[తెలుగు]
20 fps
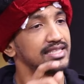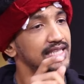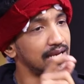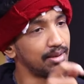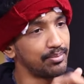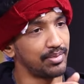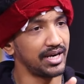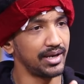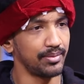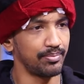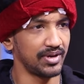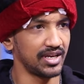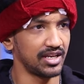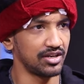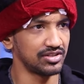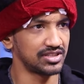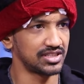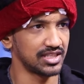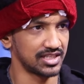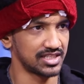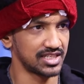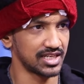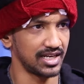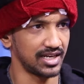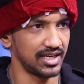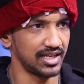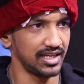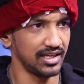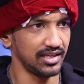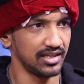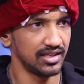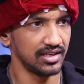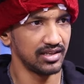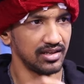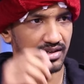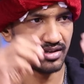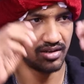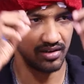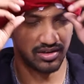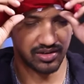ఆ సెలబ్రిటీ పేరు సెర్చ్ చేయండి
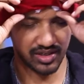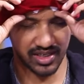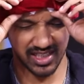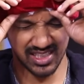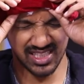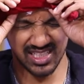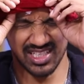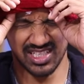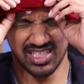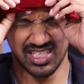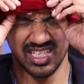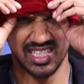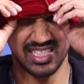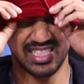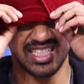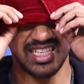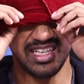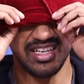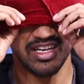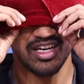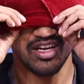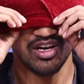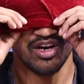ఓకే సెర్చ్ చేసి